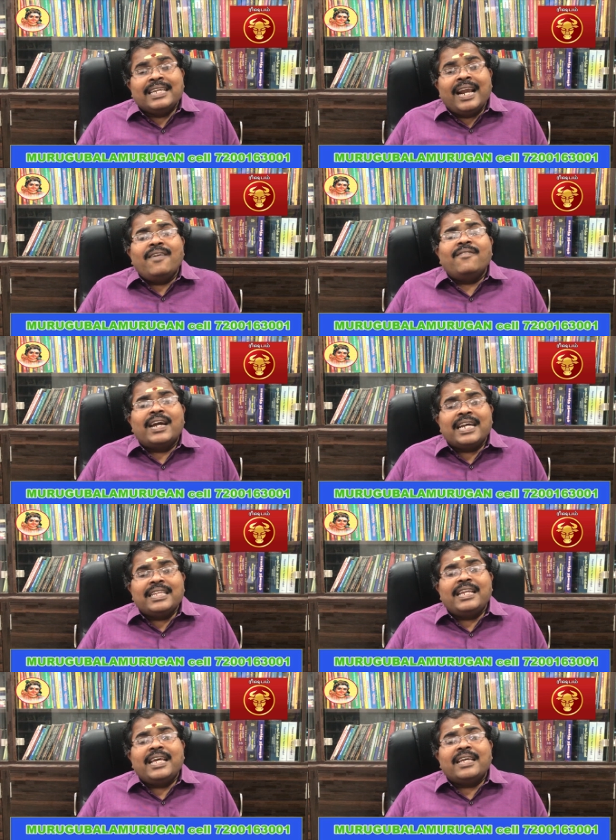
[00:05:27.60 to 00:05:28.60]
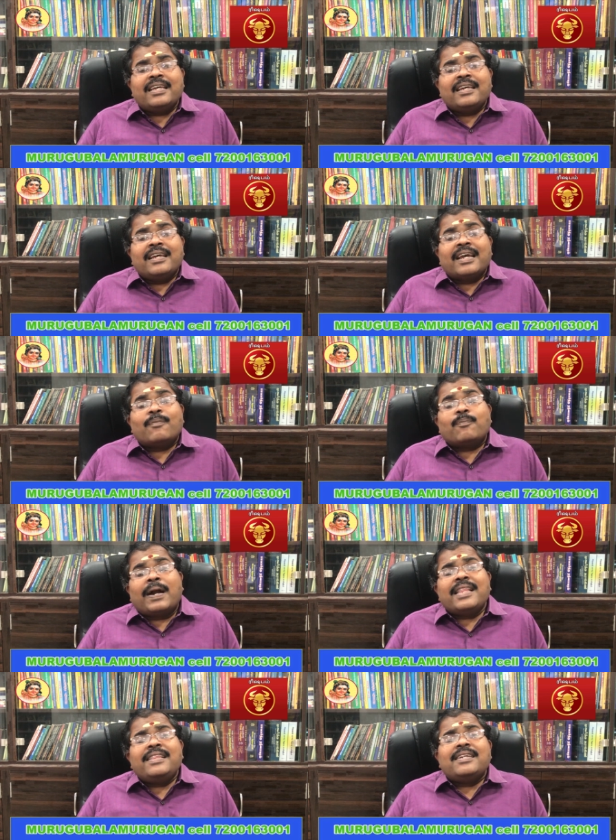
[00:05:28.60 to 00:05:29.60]
இளம் வயதிலே
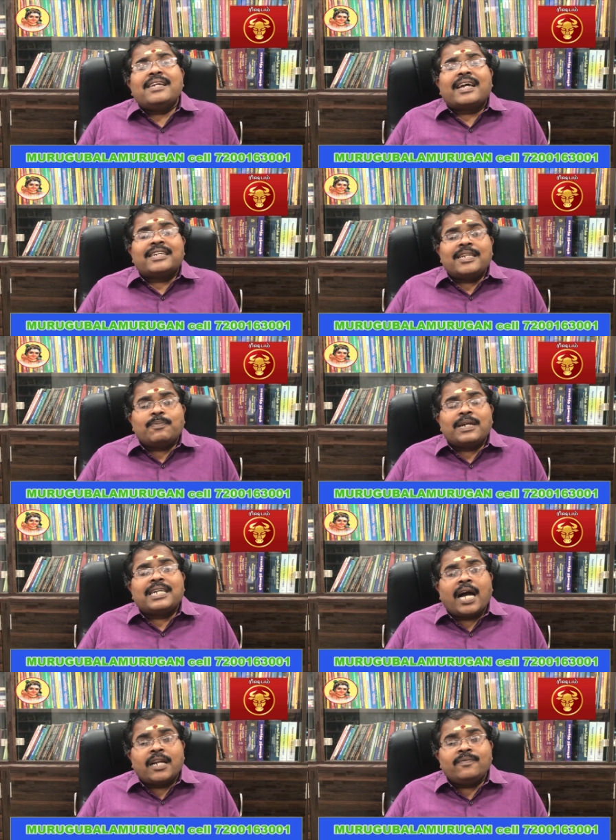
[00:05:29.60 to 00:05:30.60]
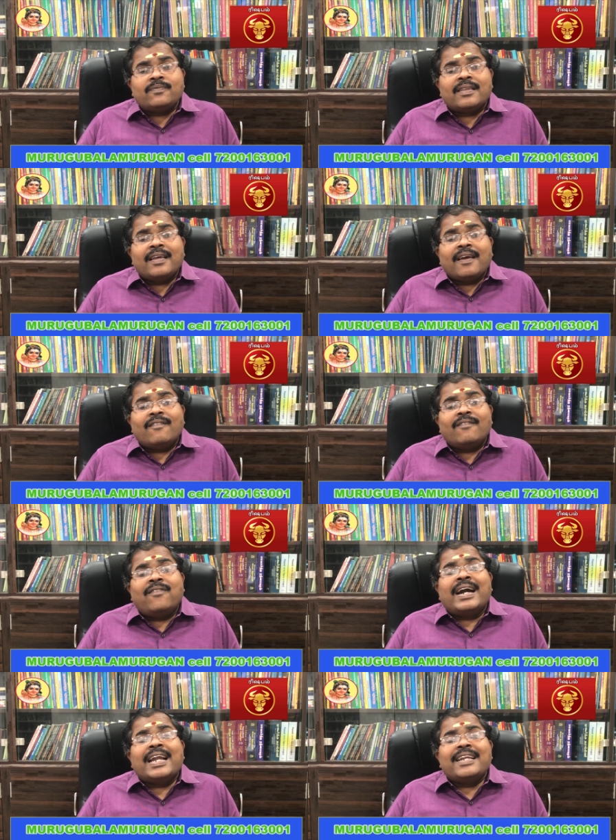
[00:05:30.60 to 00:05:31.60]
பணத்திற்கு கஷ்டப்பட்டாலும்
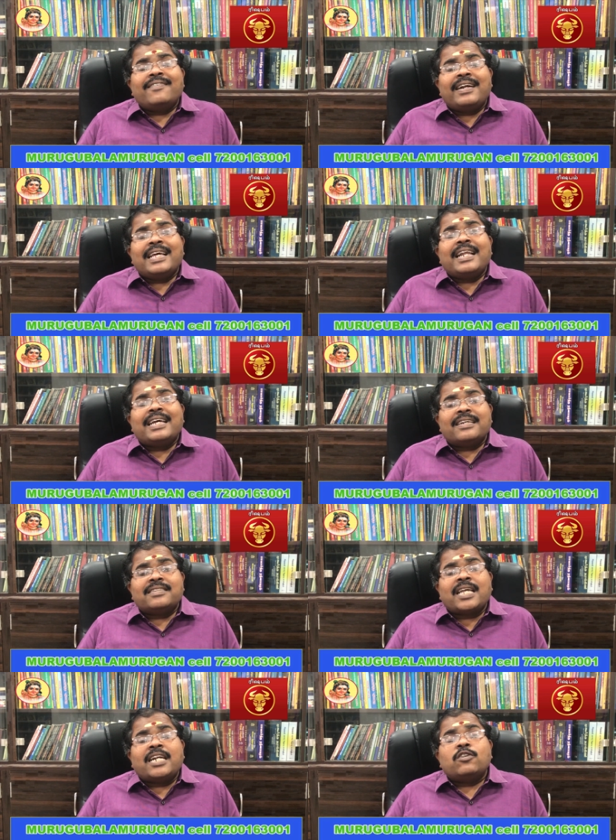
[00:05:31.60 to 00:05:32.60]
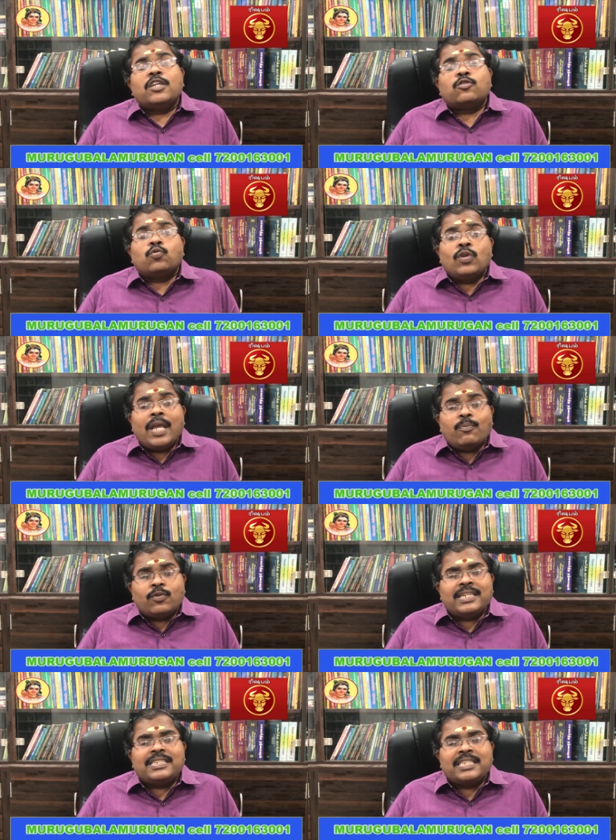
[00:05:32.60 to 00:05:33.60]
வளர வளர தன்னுடைய சுய
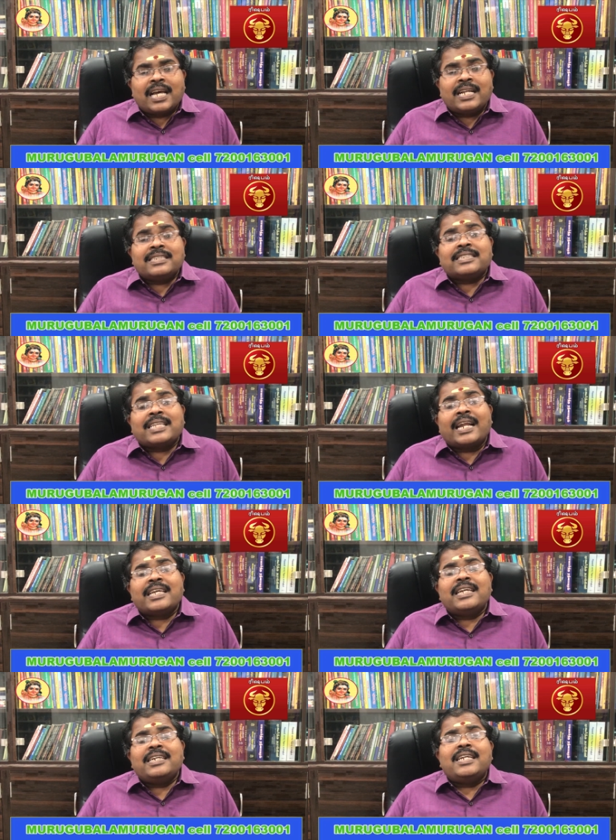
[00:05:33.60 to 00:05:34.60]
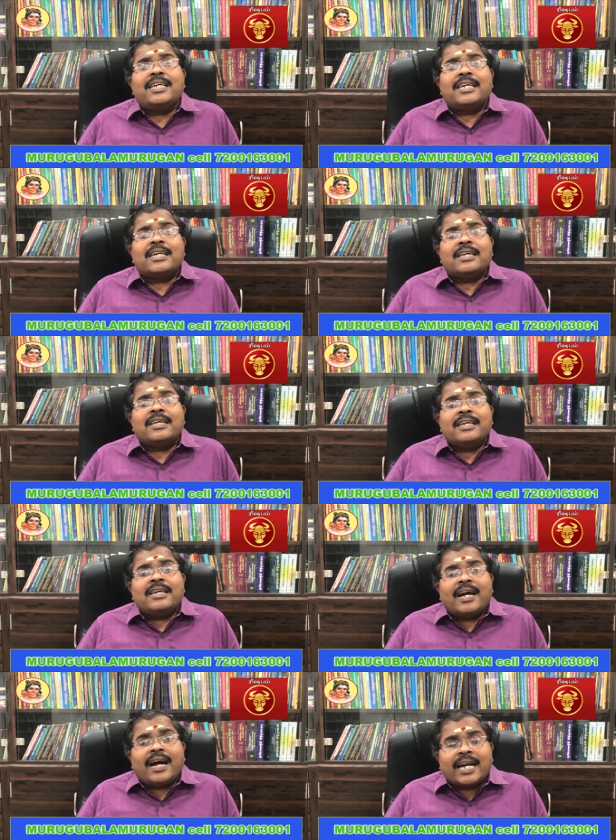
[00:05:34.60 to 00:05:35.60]
முயற்சியால் தனக்கென்ற
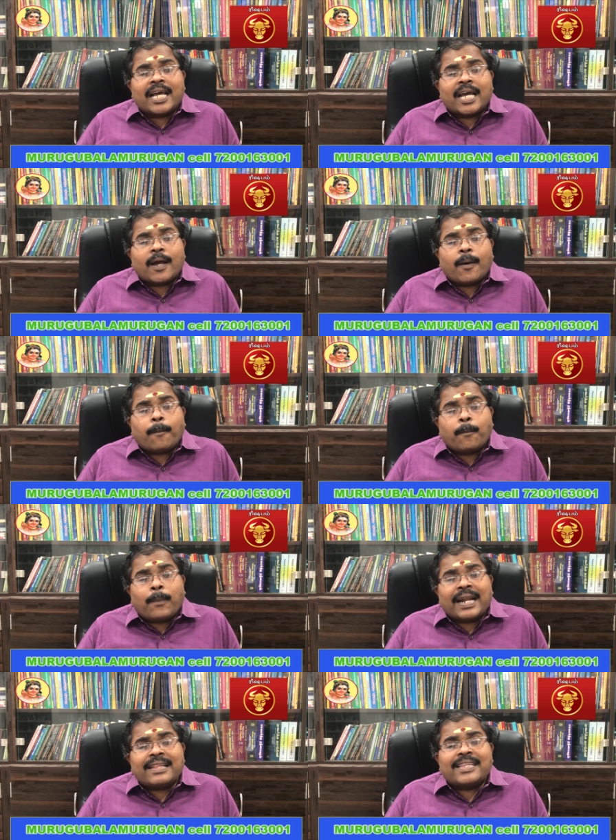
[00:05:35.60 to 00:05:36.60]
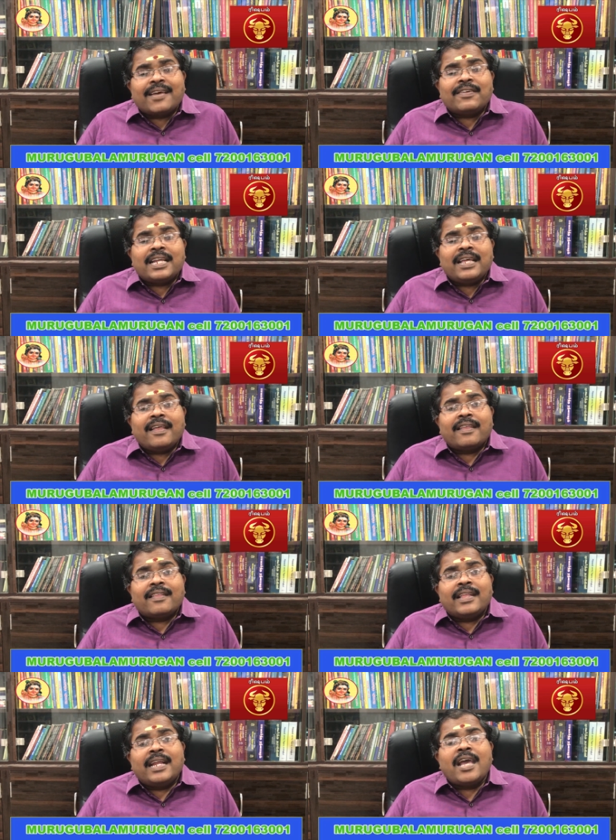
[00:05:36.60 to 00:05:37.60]
ஆனால் பண தேவைகளை
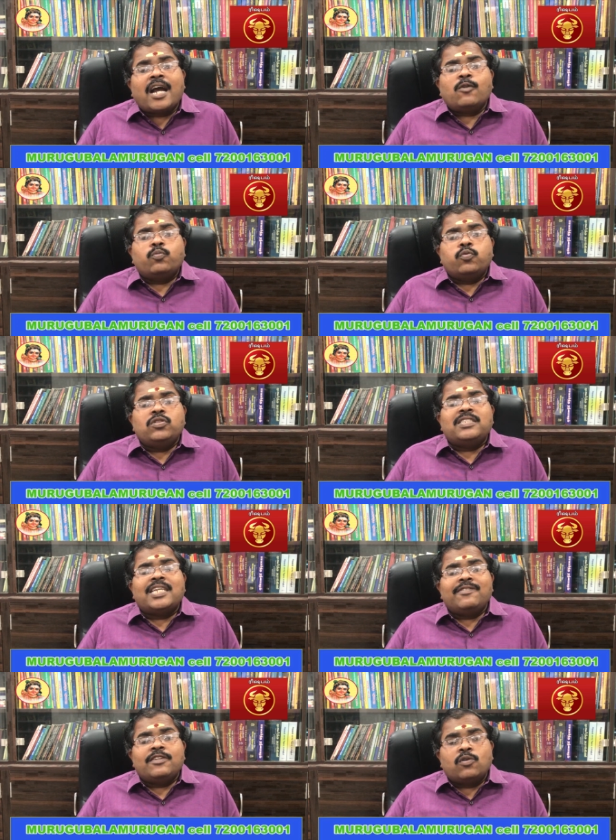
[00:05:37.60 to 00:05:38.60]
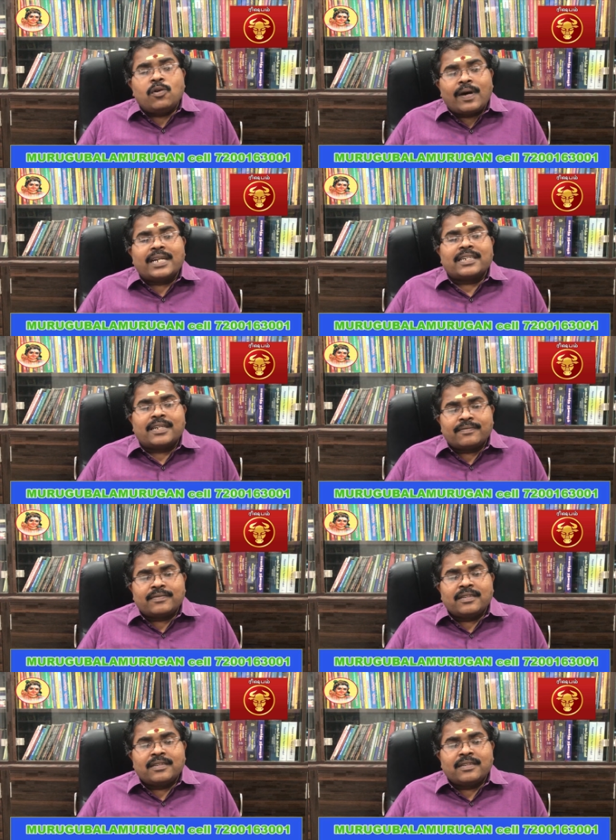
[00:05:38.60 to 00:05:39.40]
சரியாக பூர்த்தி செய்து கொள்வார்கள்